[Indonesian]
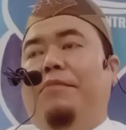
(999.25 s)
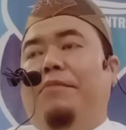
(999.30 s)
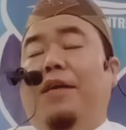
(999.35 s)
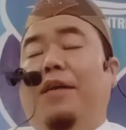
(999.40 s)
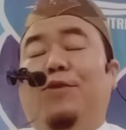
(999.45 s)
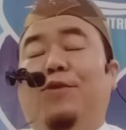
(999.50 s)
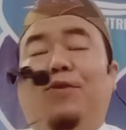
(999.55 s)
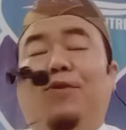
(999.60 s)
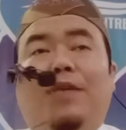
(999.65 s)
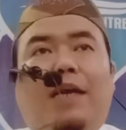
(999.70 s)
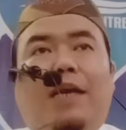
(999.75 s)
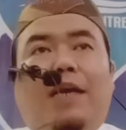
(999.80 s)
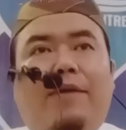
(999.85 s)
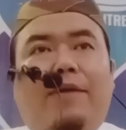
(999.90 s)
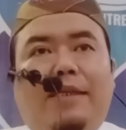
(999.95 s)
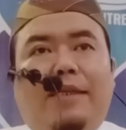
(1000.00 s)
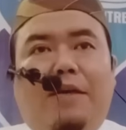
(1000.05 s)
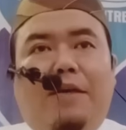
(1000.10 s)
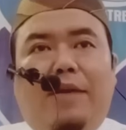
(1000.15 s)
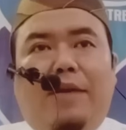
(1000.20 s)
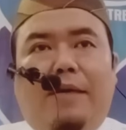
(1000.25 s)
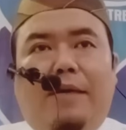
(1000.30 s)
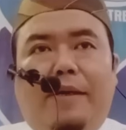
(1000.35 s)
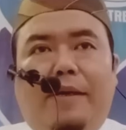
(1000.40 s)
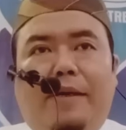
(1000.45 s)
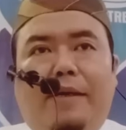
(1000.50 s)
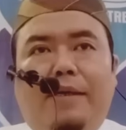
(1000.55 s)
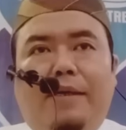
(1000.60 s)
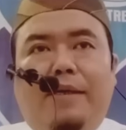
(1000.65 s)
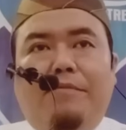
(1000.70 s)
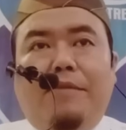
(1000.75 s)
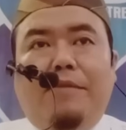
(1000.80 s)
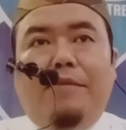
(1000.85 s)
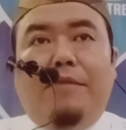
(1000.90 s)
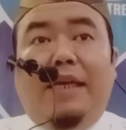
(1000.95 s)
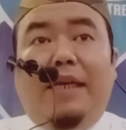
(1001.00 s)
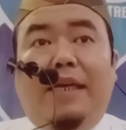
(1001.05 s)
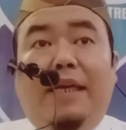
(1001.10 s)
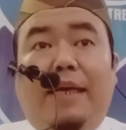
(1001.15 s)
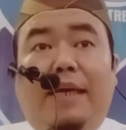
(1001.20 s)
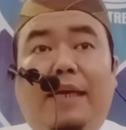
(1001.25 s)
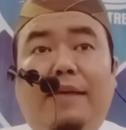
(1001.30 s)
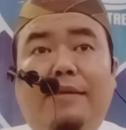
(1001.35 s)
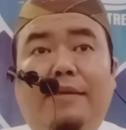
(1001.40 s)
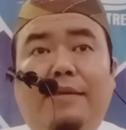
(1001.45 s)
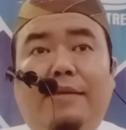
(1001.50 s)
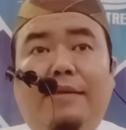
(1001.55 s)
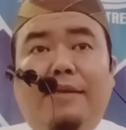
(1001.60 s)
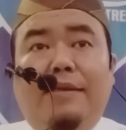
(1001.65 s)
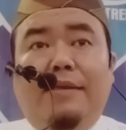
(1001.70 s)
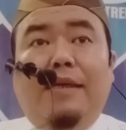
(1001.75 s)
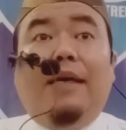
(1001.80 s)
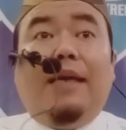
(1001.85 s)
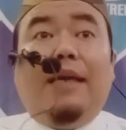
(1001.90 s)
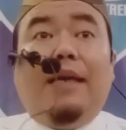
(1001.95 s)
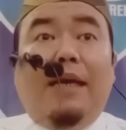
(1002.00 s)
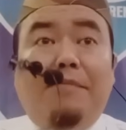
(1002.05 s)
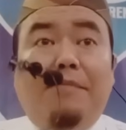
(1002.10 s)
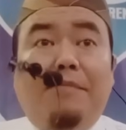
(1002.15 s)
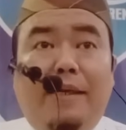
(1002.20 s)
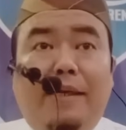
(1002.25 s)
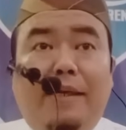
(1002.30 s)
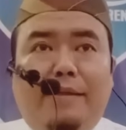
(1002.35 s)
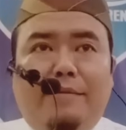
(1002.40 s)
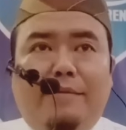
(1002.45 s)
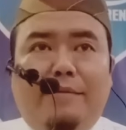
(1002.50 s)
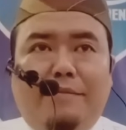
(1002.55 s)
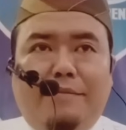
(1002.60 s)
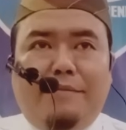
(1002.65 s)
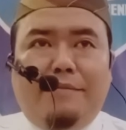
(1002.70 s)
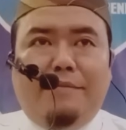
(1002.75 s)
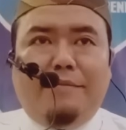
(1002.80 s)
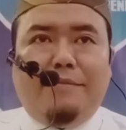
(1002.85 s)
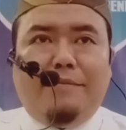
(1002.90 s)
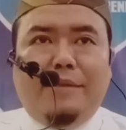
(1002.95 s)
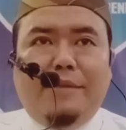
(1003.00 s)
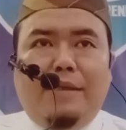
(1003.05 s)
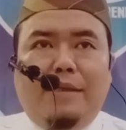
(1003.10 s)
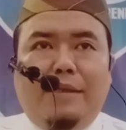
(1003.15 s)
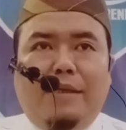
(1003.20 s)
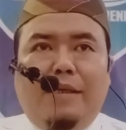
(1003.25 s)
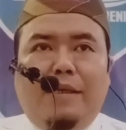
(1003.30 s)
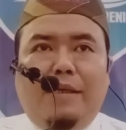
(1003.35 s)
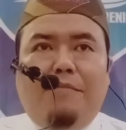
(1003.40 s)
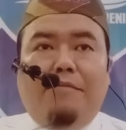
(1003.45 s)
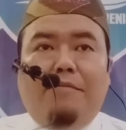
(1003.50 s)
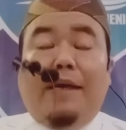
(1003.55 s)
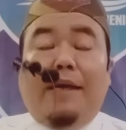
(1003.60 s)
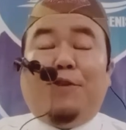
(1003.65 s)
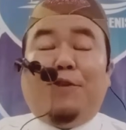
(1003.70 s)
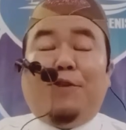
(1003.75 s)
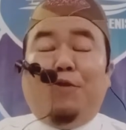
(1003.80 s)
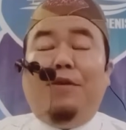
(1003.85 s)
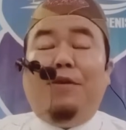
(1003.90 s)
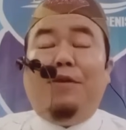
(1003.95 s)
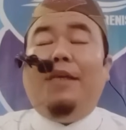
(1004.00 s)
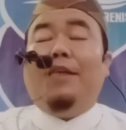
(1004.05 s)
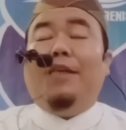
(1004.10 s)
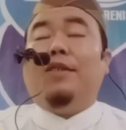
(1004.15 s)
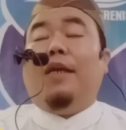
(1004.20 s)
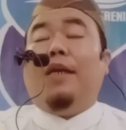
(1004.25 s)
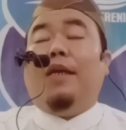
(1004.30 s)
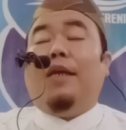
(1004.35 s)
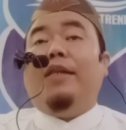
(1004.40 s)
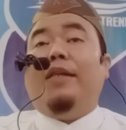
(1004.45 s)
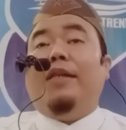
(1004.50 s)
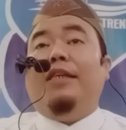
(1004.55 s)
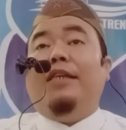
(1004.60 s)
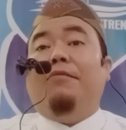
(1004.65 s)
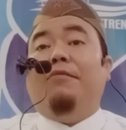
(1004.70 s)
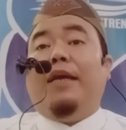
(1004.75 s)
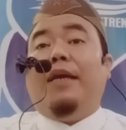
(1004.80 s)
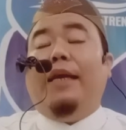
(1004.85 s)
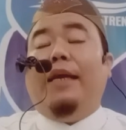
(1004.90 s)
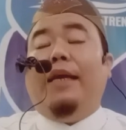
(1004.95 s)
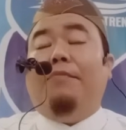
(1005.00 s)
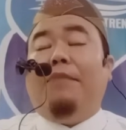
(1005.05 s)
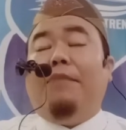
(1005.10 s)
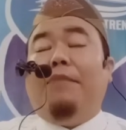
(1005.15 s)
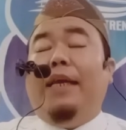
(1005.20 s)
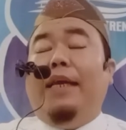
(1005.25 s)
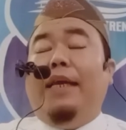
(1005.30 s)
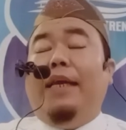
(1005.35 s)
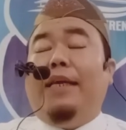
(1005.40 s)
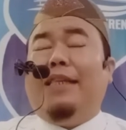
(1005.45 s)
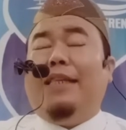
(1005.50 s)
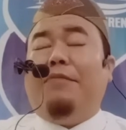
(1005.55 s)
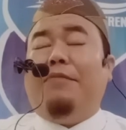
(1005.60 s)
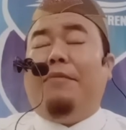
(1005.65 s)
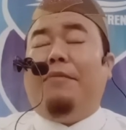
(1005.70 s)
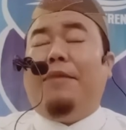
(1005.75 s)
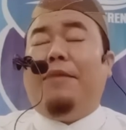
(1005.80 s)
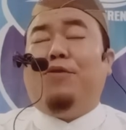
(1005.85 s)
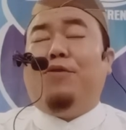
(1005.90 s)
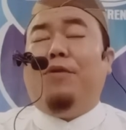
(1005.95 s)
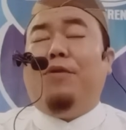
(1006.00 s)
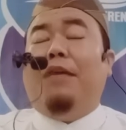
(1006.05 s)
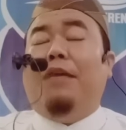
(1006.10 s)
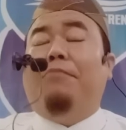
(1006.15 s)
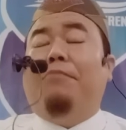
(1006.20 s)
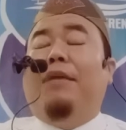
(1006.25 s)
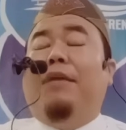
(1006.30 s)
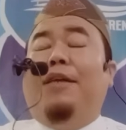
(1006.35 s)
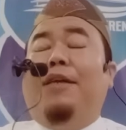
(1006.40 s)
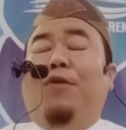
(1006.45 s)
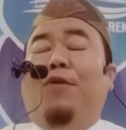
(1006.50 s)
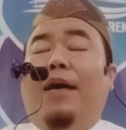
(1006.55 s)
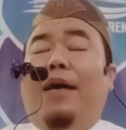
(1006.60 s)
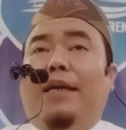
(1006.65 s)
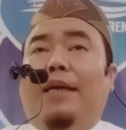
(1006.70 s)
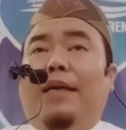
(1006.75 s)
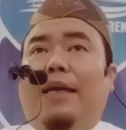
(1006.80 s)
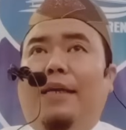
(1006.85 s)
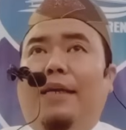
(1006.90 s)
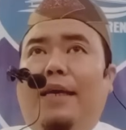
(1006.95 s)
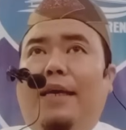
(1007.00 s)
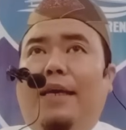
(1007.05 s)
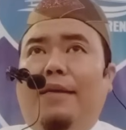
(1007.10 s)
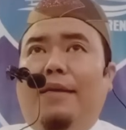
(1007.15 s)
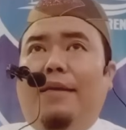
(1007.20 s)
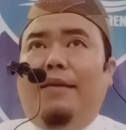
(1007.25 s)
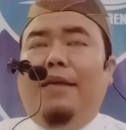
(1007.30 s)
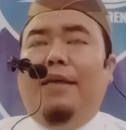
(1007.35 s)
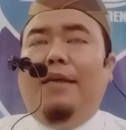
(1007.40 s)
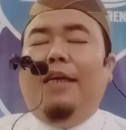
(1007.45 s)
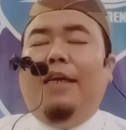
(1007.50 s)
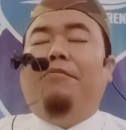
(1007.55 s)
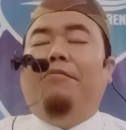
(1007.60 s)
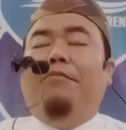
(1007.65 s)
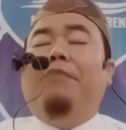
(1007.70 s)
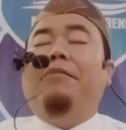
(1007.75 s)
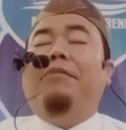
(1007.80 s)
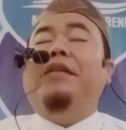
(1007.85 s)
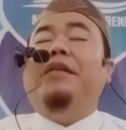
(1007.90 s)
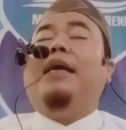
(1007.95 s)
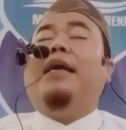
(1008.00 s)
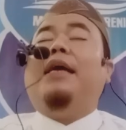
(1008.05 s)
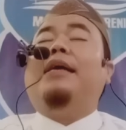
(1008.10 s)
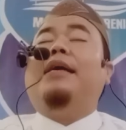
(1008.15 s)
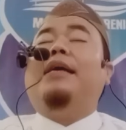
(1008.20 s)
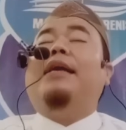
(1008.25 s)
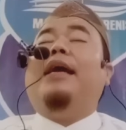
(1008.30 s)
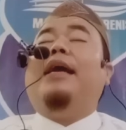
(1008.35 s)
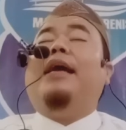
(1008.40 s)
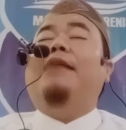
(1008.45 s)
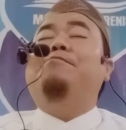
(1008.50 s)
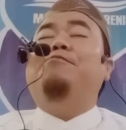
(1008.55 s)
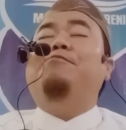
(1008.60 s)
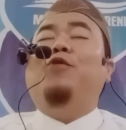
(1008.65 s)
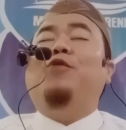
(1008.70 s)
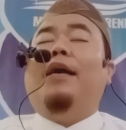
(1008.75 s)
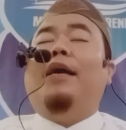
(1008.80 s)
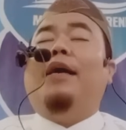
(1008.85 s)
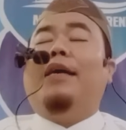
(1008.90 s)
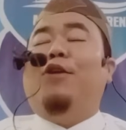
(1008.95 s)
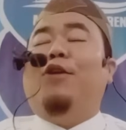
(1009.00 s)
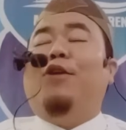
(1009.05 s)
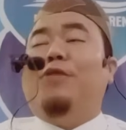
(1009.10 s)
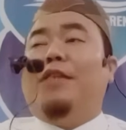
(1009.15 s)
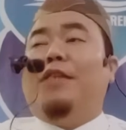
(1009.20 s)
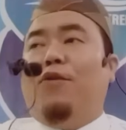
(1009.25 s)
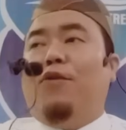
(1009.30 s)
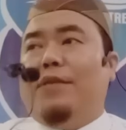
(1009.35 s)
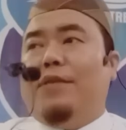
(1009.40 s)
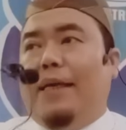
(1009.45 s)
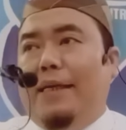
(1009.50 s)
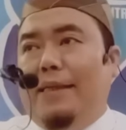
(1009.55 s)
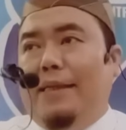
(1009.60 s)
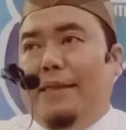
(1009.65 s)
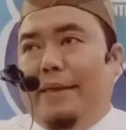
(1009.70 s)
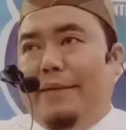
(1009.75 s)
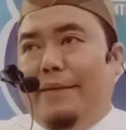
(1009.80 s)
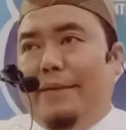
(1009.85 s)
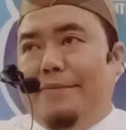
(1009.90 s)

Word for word: Maksud salawatnya Allah apa? Memberikan rahmat. Maksudnya salawatnya maraik malaikat apa maksudnya mendoakan dan memintakan ampun akan dosa-dosa kita.